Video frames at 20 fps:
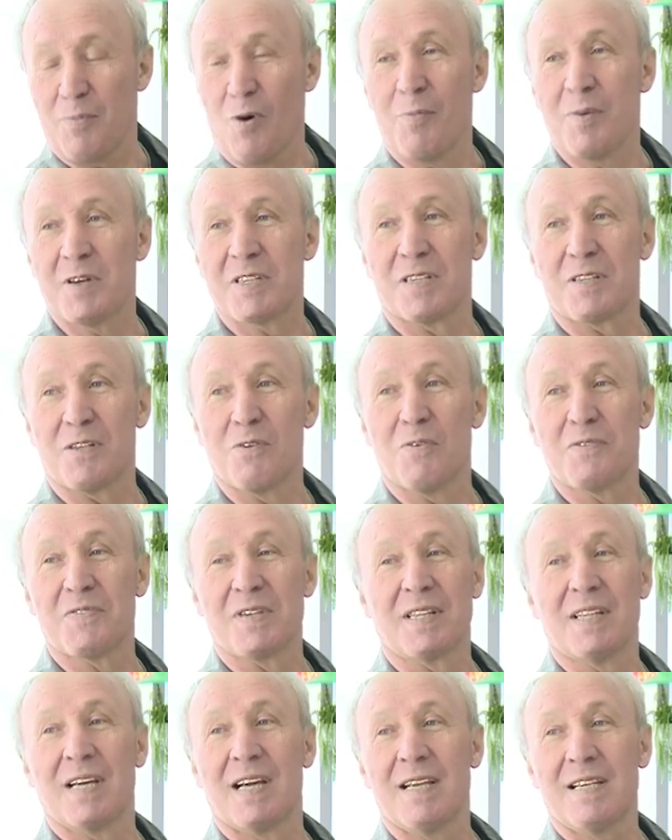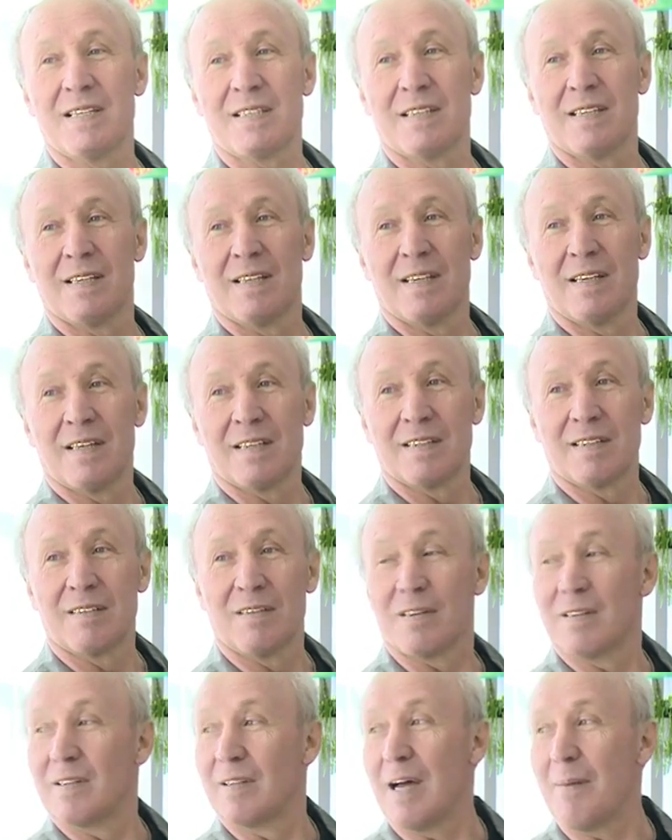помощь от него всегда есть.
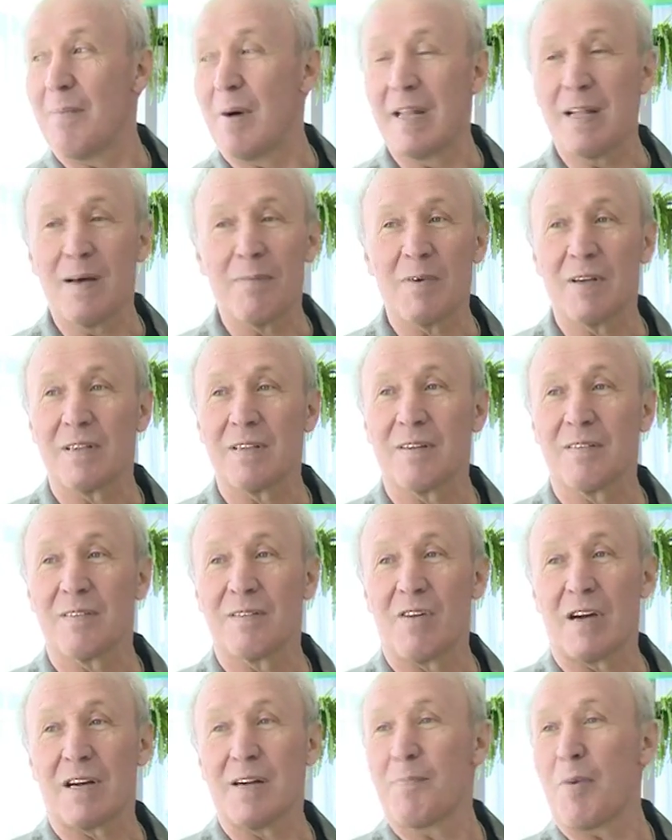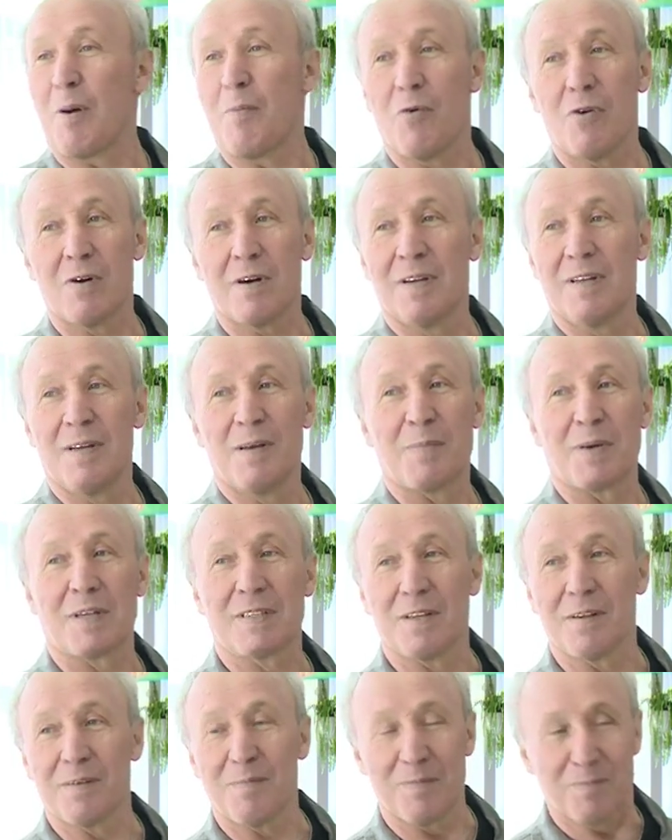Дома нам, это, дворы помог
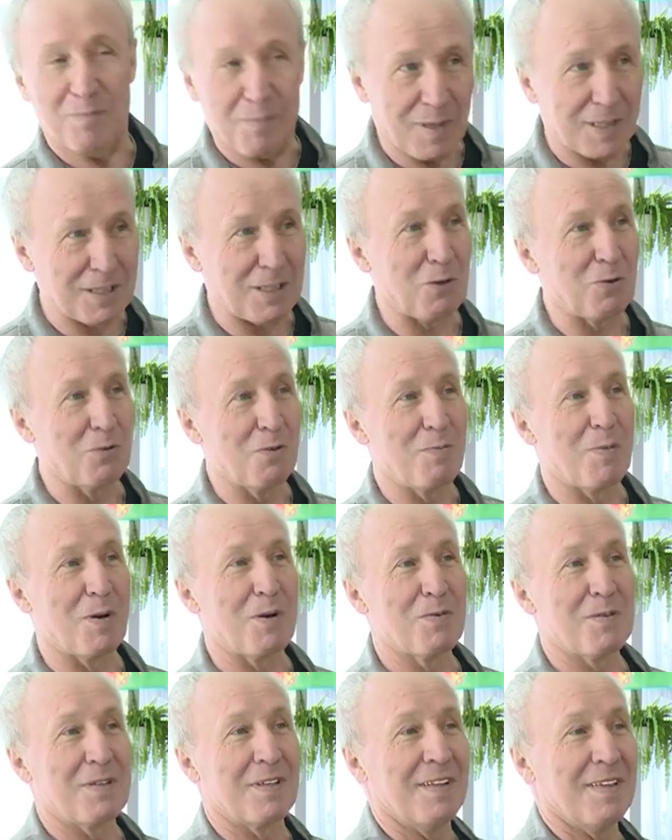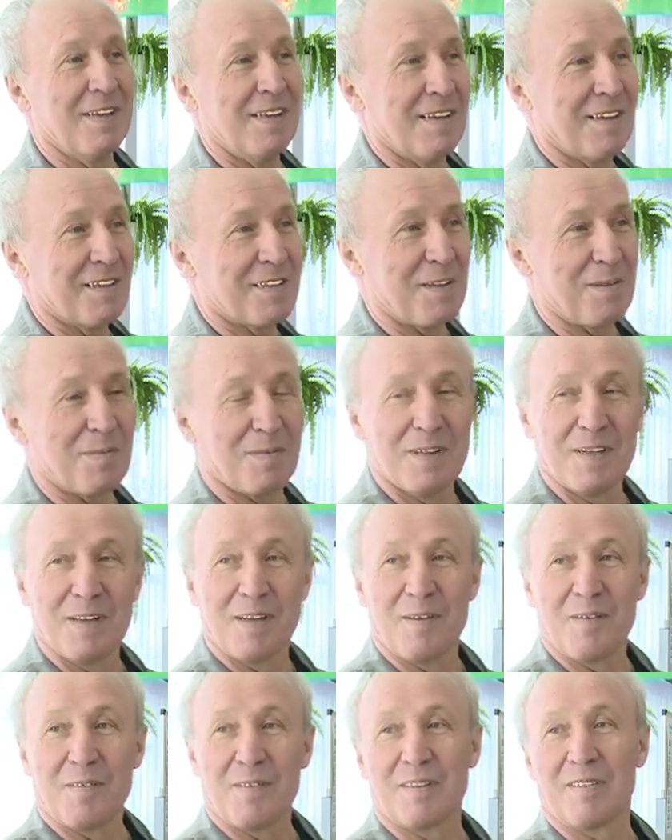протолкнуть по-русски.
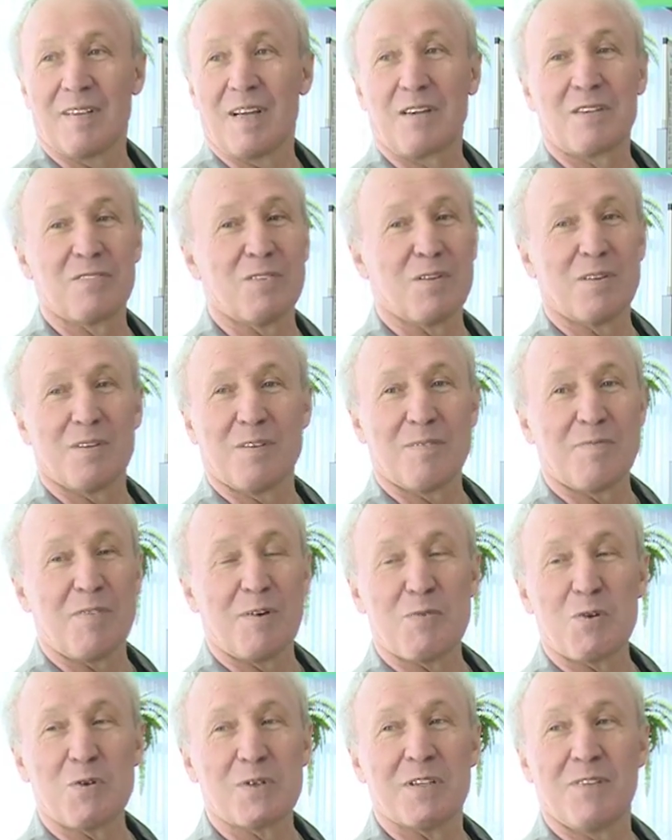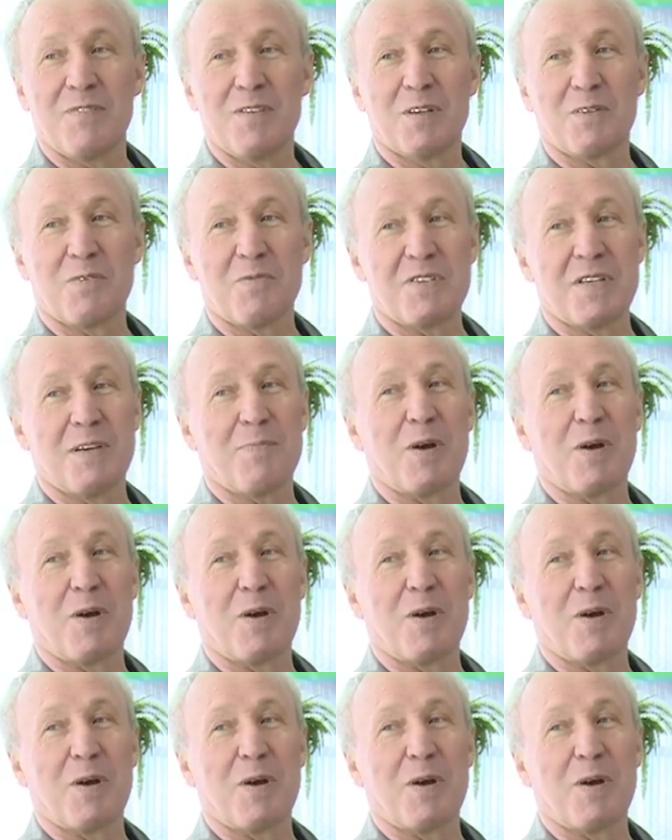Так что вопросов нет, все